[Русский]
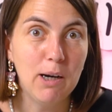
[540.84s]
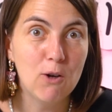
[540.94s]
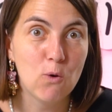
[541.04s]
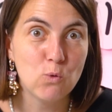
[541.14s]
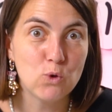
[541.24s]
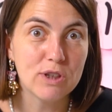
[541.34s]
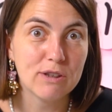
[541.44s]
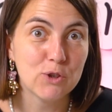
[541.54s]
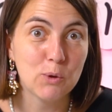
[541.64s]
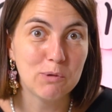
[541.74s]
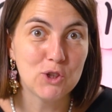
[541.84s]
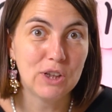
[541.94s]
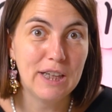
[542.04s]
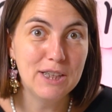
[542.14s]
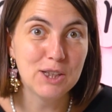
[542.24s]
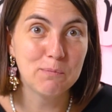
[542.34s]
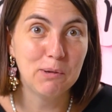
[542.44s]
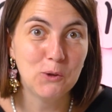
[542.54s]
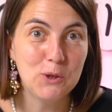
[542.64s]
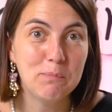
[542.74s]
похуже, чтобы желание
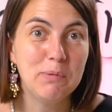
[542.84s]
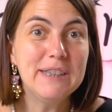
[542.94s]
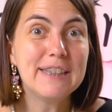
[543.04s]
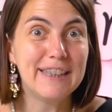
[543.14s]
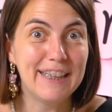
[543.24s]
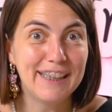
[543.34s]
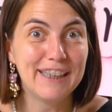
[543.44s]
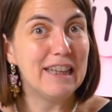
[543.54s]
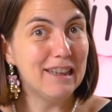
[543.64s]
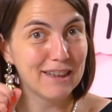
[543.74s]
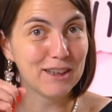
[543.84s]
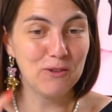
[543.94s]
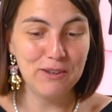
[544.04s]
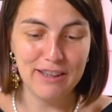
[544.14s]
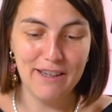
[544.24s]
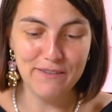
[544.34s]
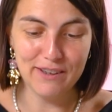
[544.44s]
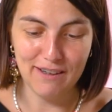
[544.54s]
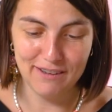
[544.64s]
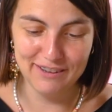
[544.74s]
сбылось быстрее. Это такой
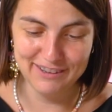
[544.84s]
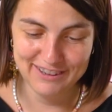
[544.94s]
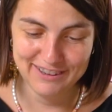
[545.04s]
лайфхак.